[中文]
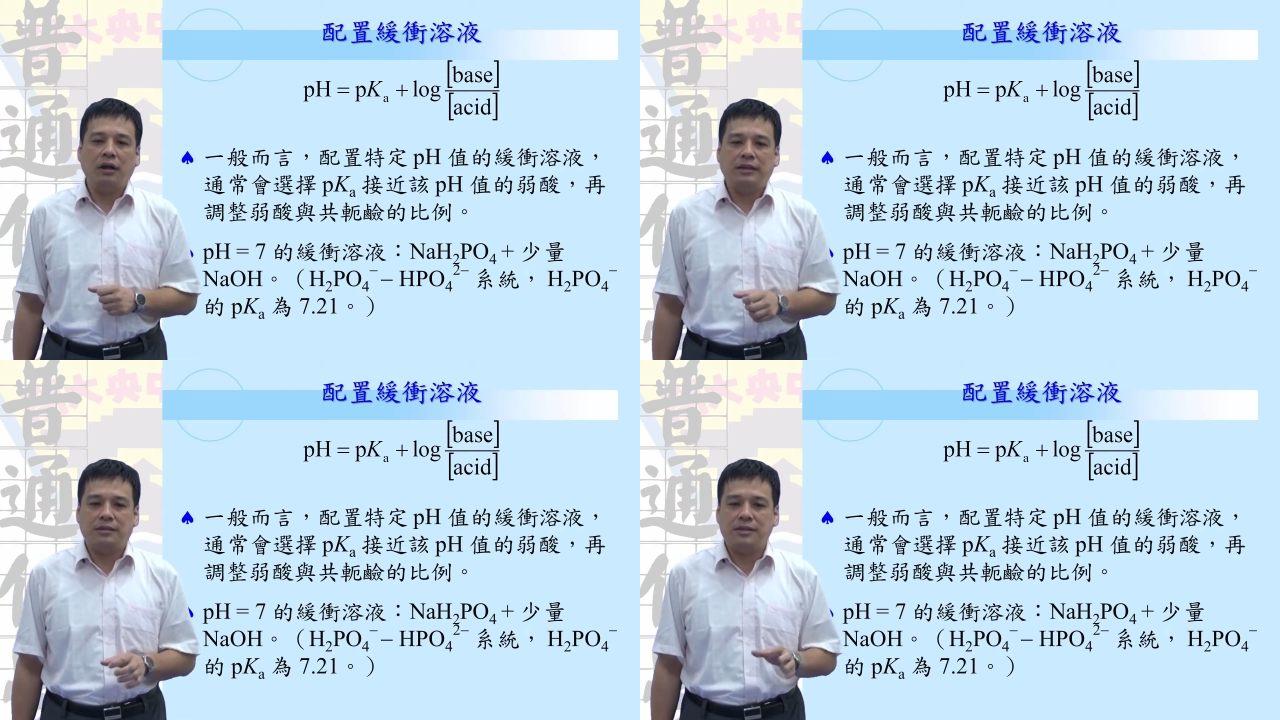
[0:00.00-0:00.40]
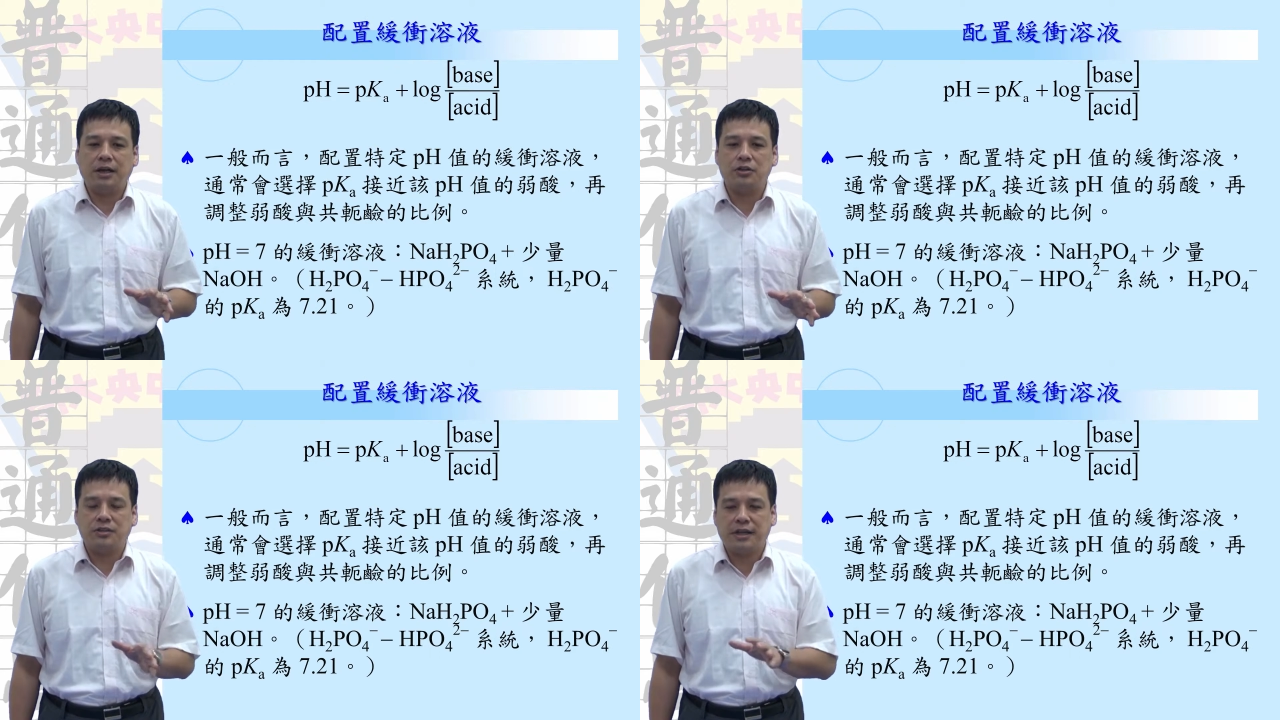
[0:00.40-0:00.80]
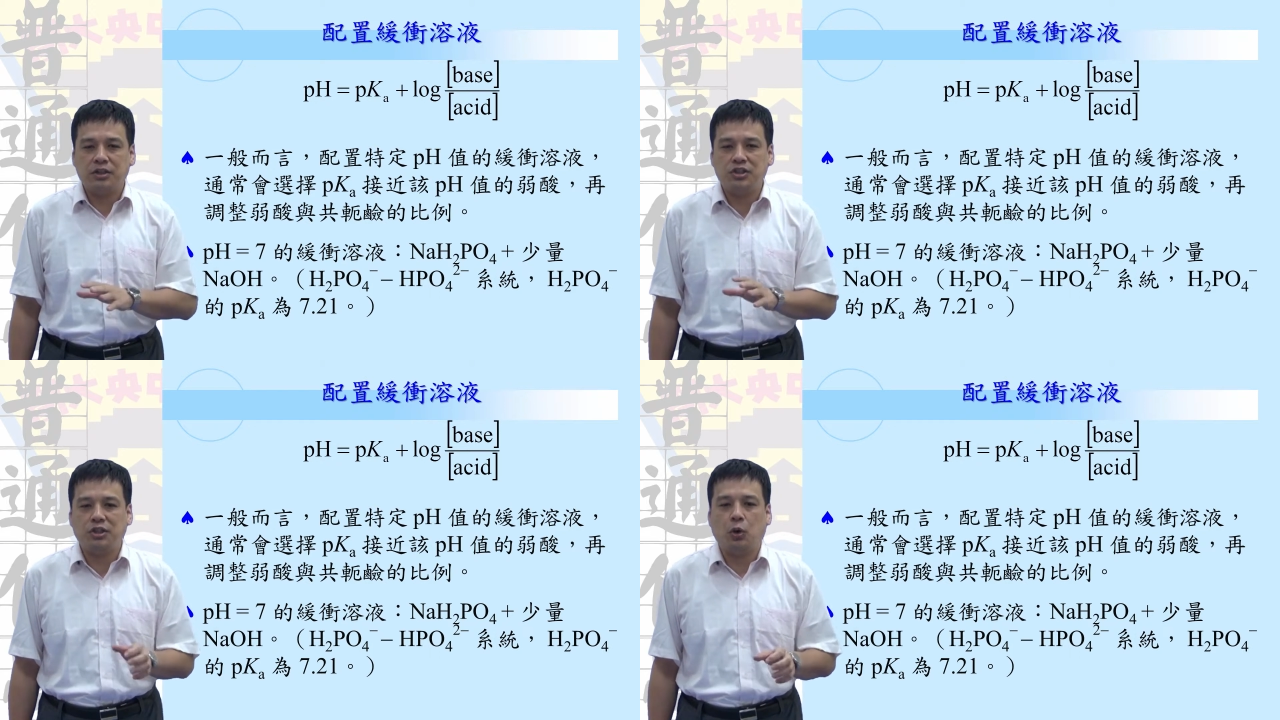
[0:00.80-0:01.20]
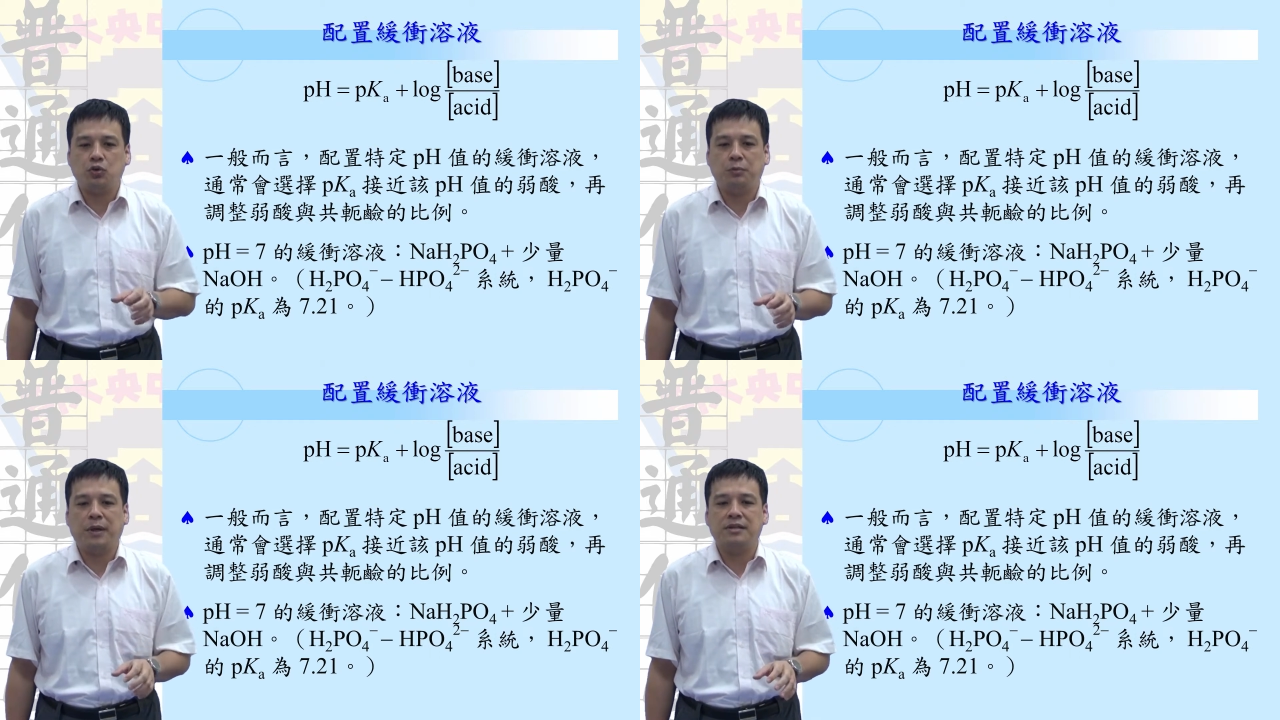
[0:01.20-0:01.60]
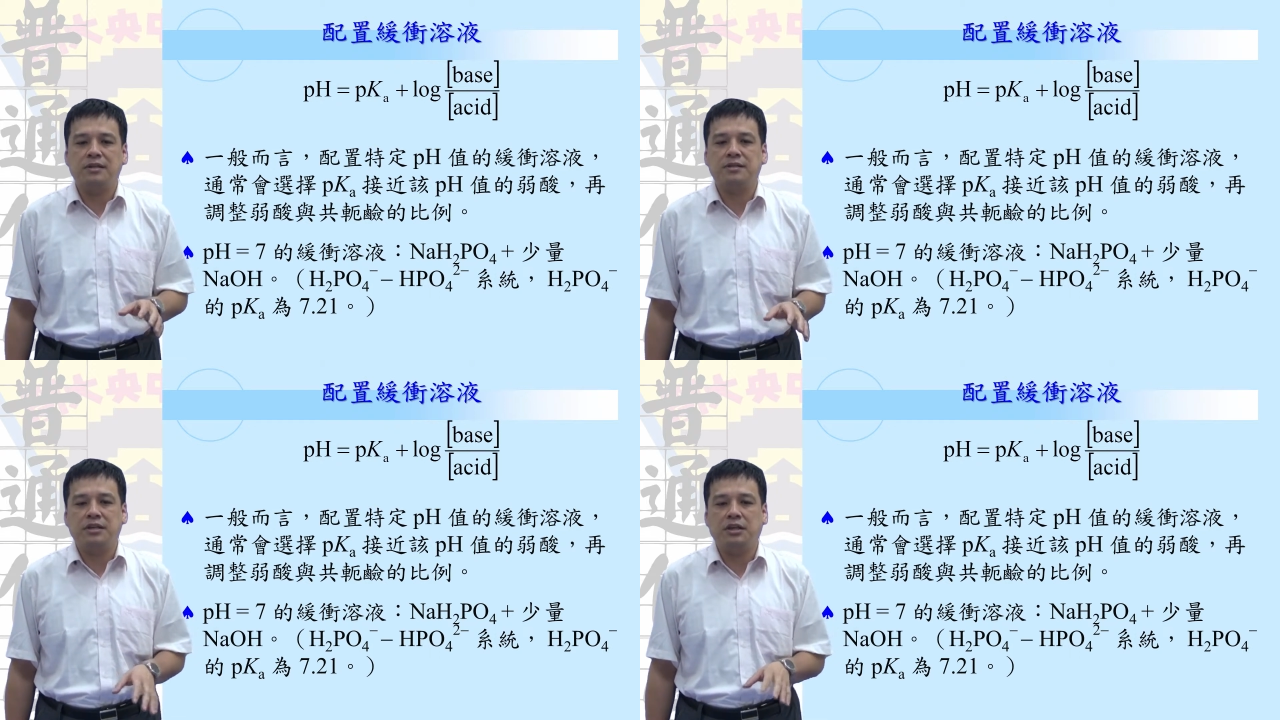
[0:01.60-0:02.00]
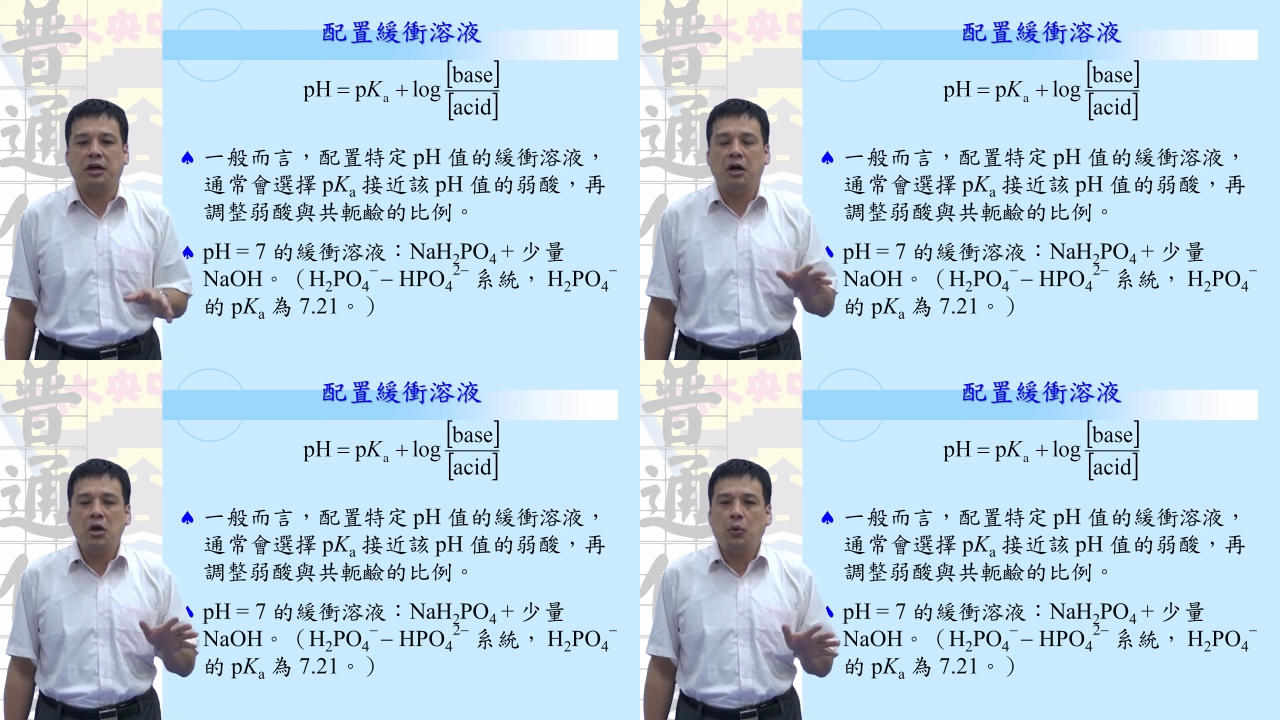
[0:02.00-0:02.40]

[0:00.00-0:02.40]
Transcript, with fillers: 那这个这个系统就变成是一个